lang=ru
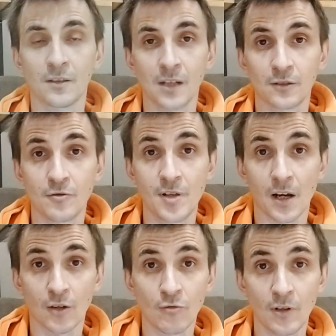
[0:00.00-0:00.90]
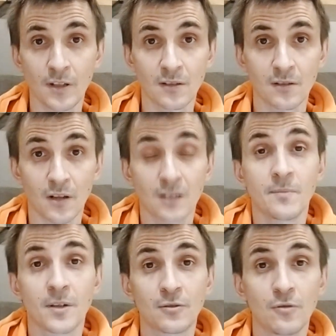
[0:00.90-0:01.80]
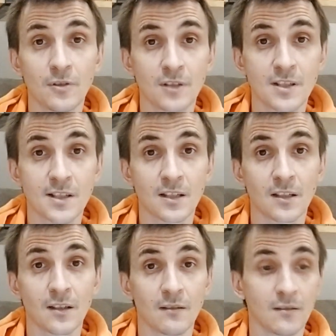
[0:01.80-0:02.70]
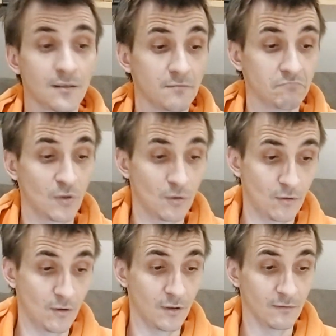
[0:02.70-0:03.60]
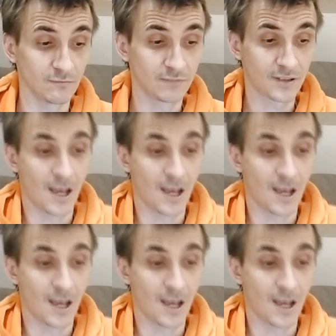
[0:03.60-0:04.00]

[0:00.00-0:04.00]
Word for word: Итак, друзья, ролик от Макдональдса э, о